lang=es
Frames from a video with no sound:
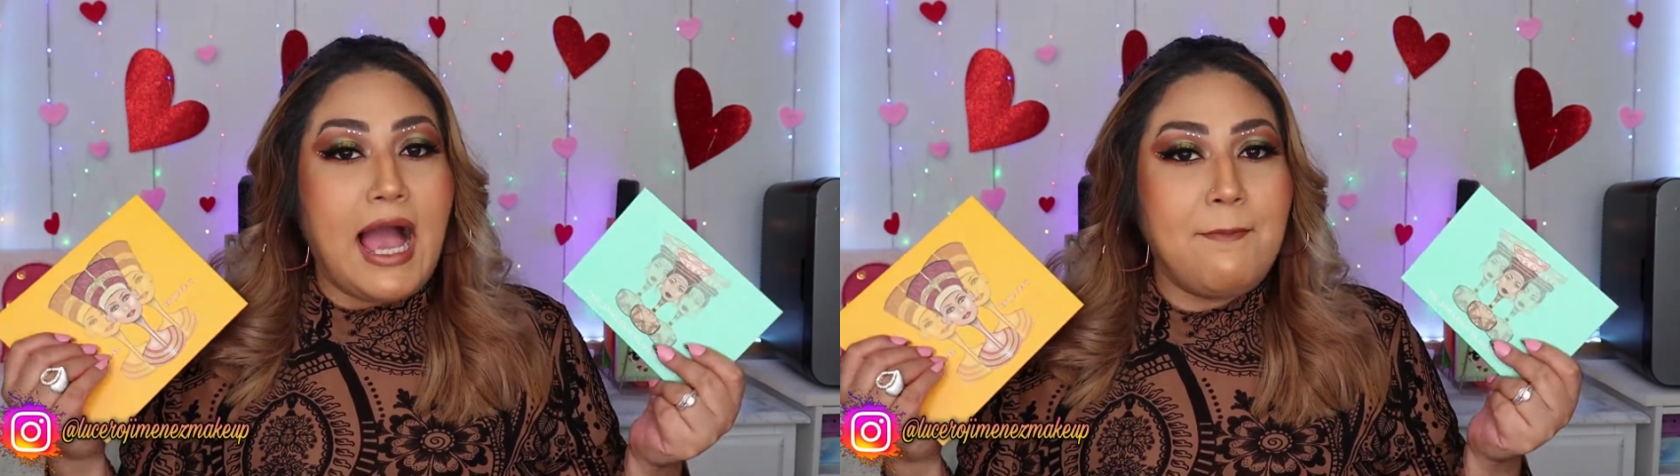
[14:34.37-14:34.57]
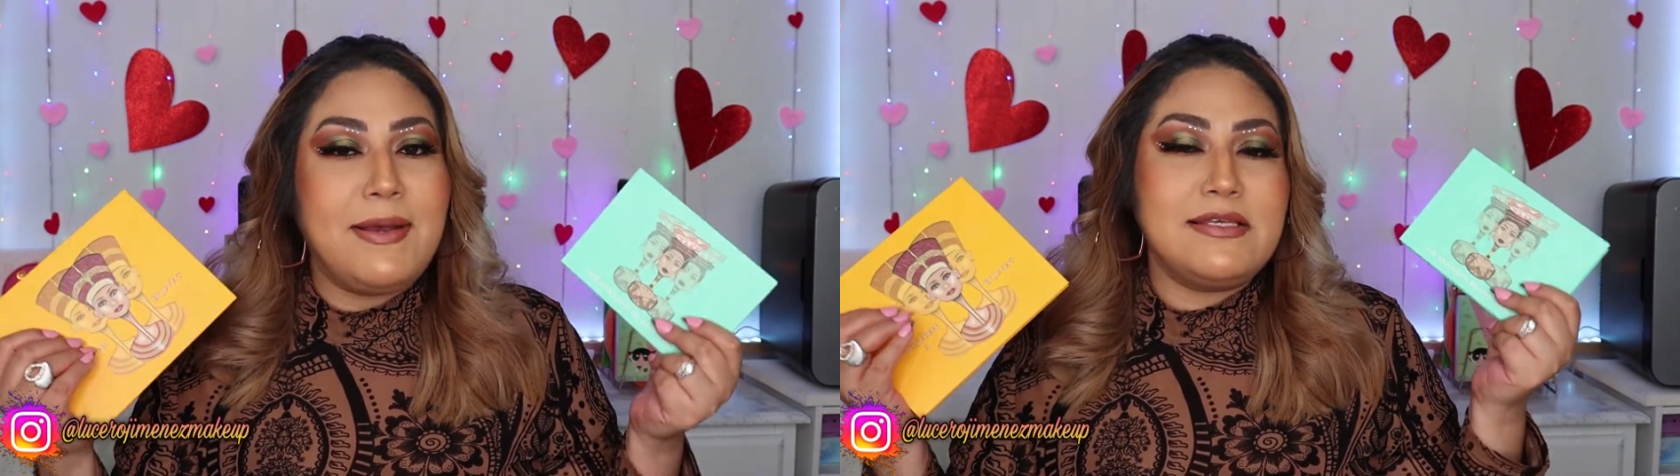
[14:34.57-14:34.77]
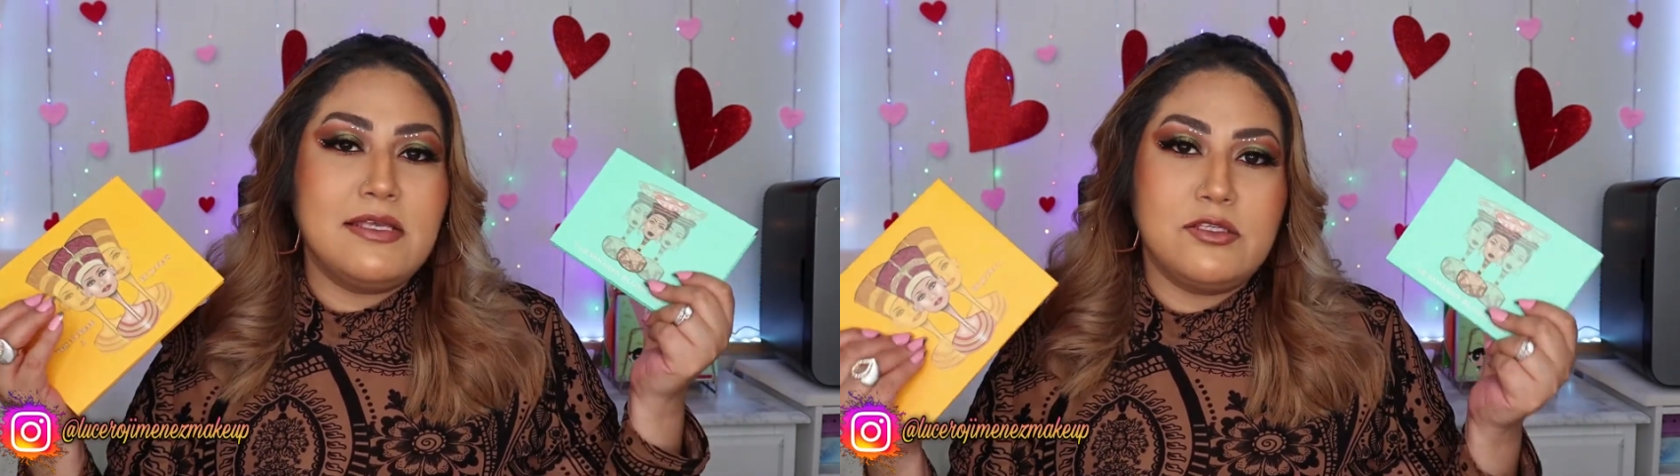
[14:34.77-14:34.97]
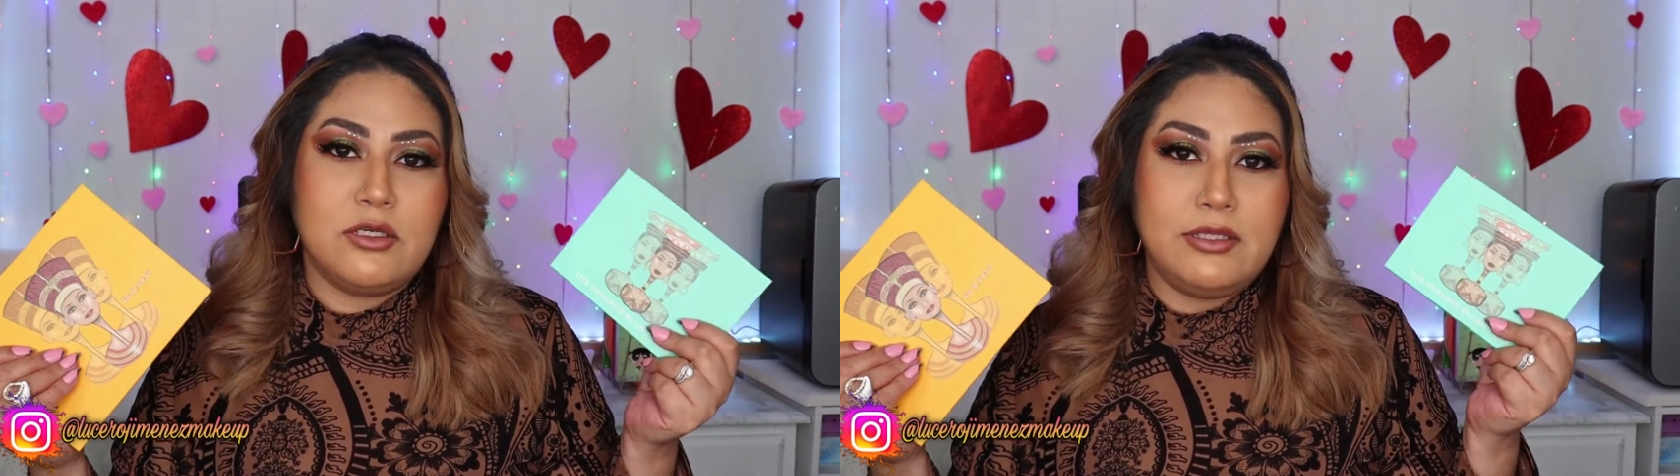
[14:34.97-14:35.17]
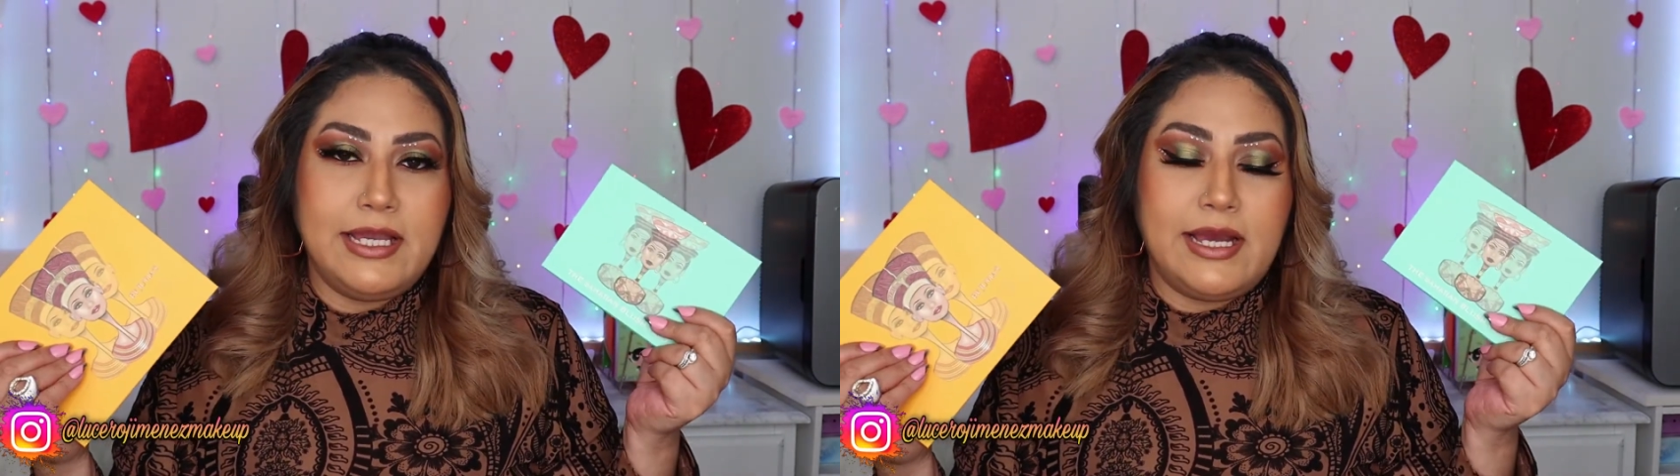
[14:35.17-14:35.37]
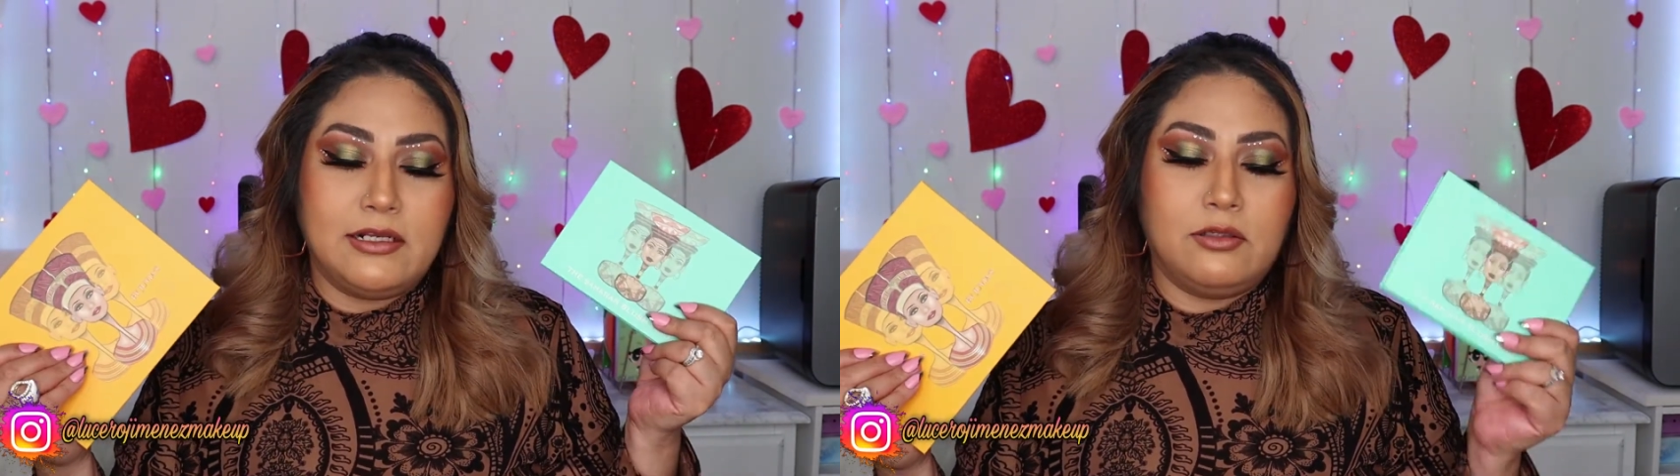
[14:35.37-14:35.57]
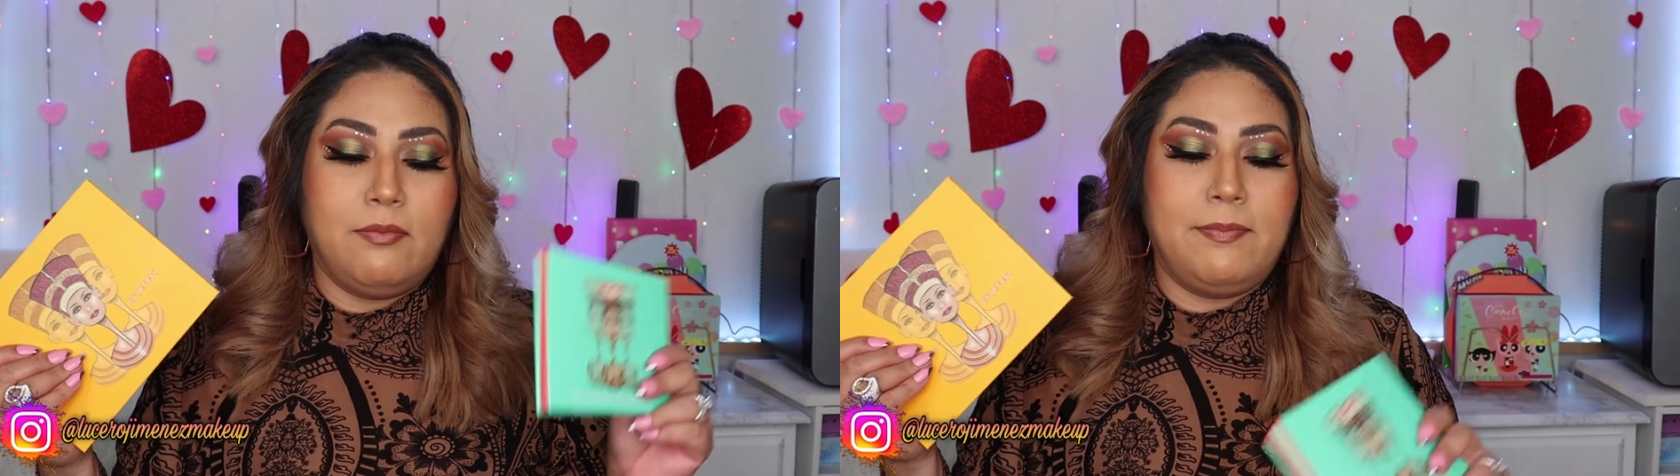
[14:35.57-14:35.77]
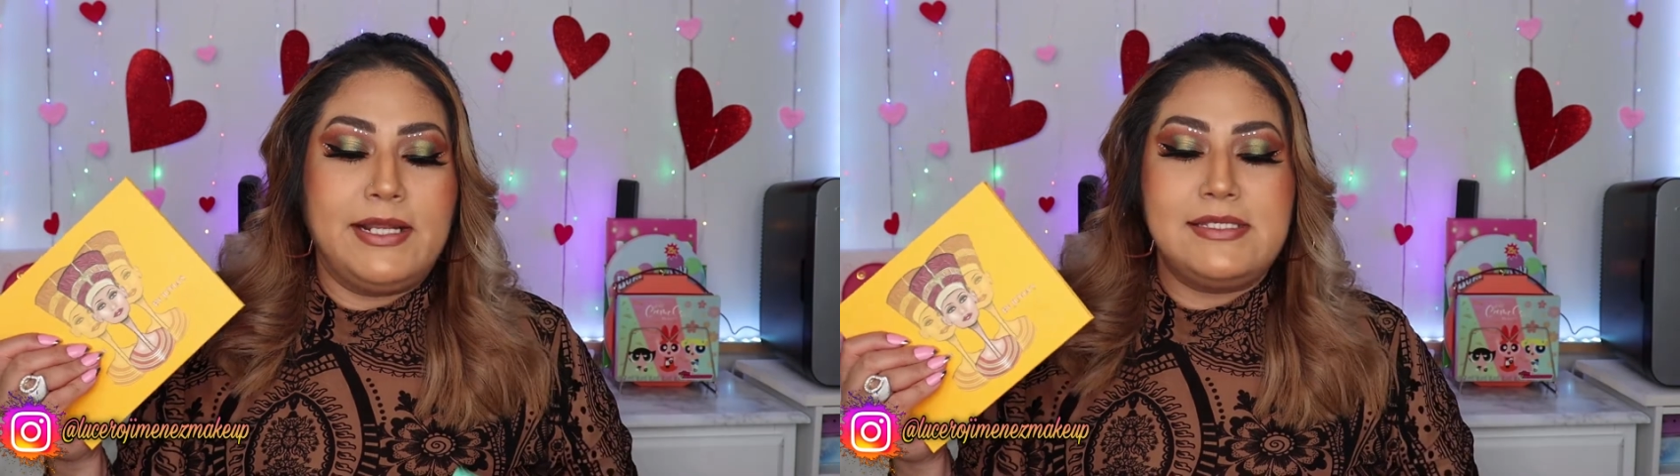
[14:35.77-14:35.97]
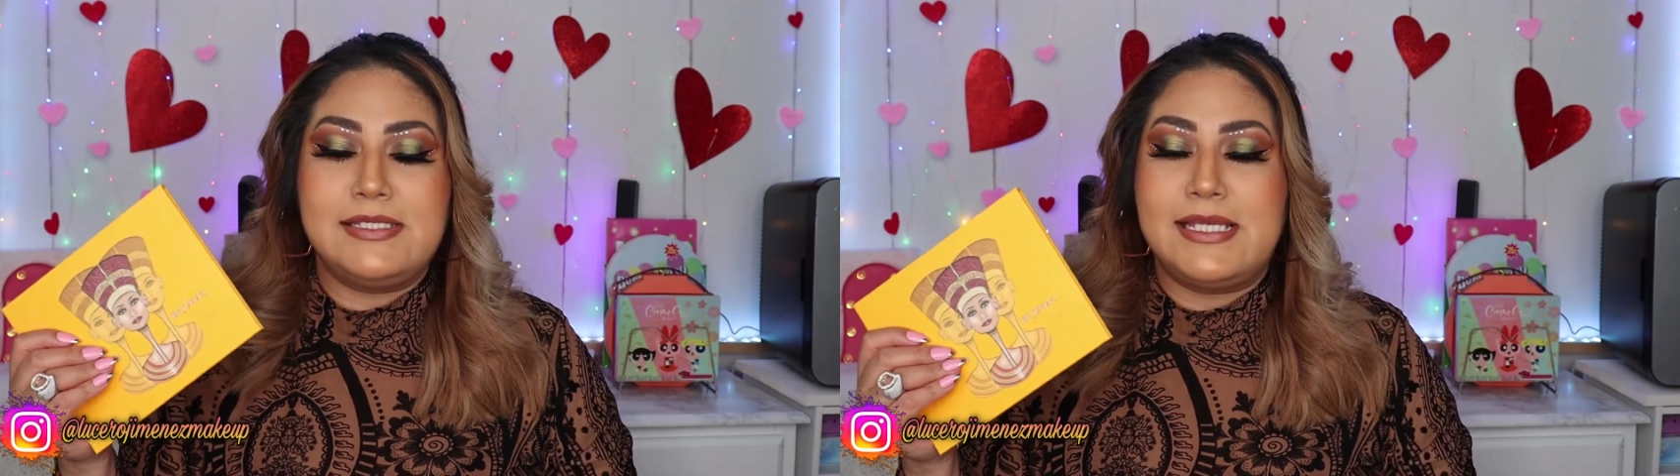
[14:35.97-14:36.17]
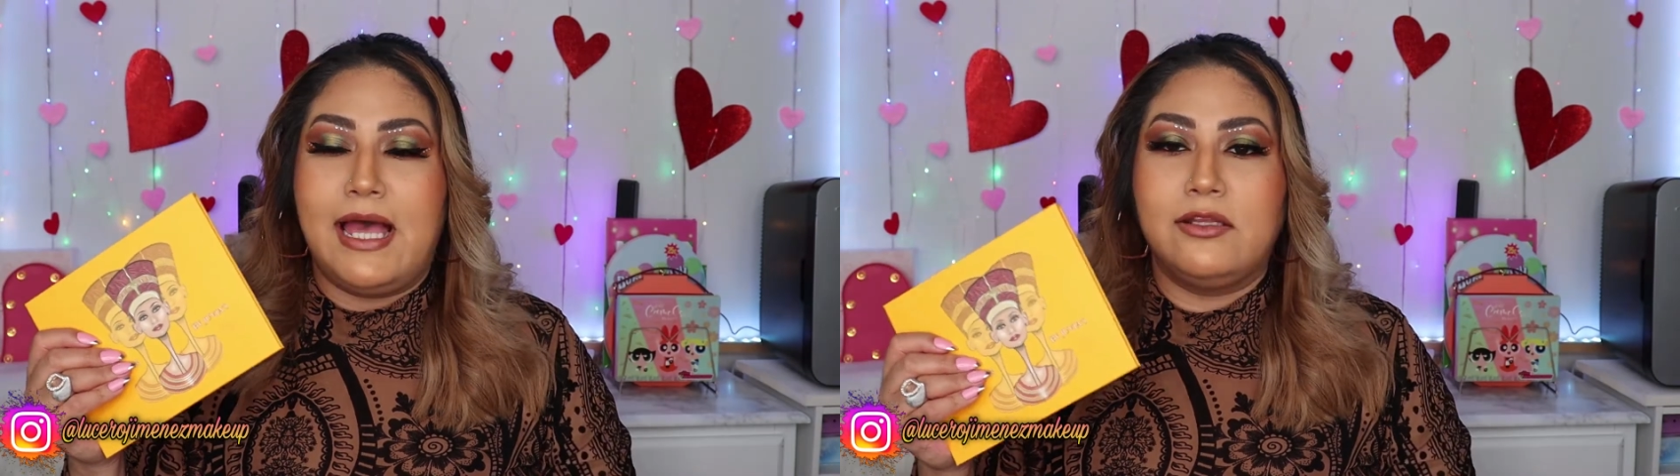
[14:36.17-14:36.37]
ambas son de cartón
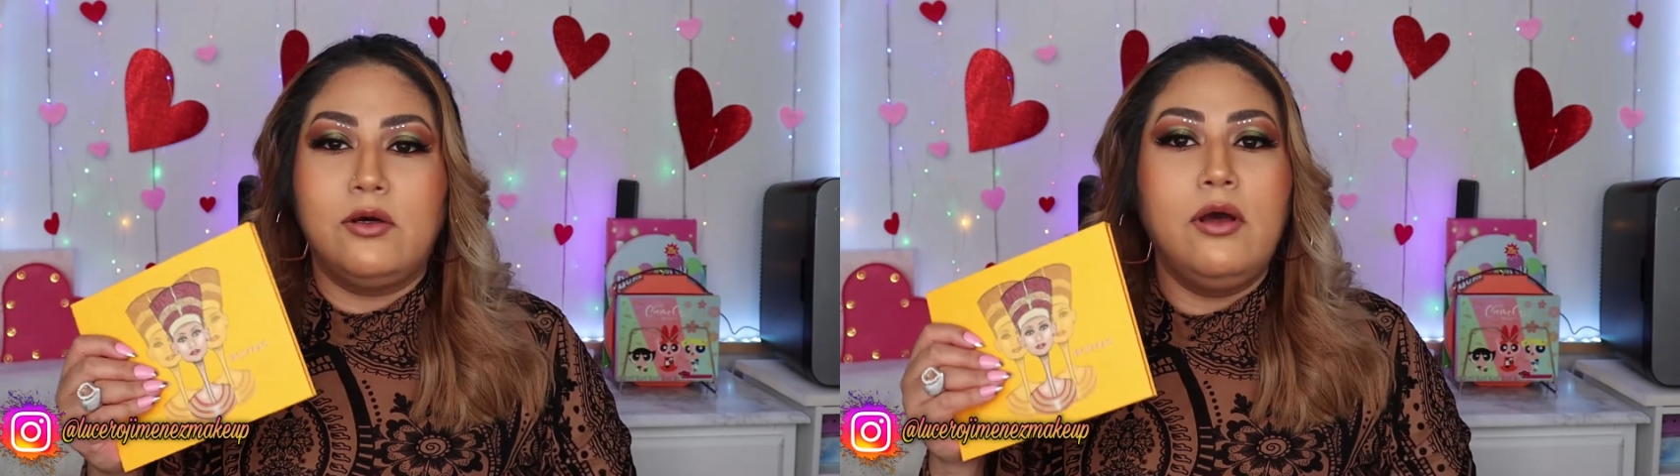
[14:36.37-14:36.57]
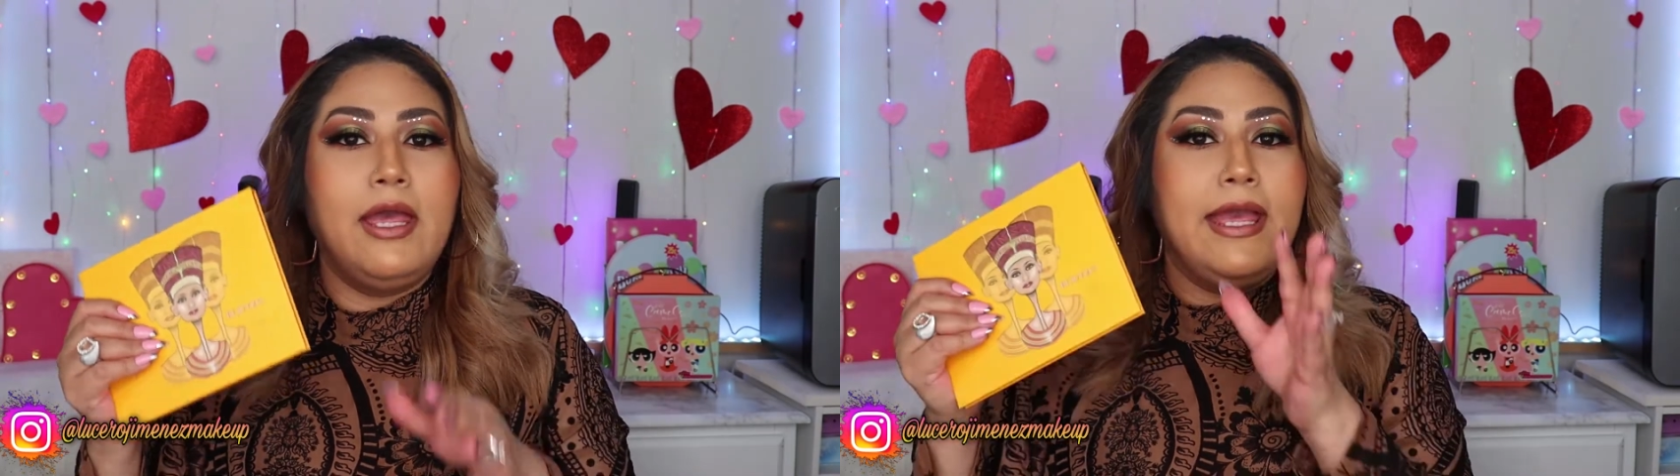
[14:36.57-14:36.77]
prensado.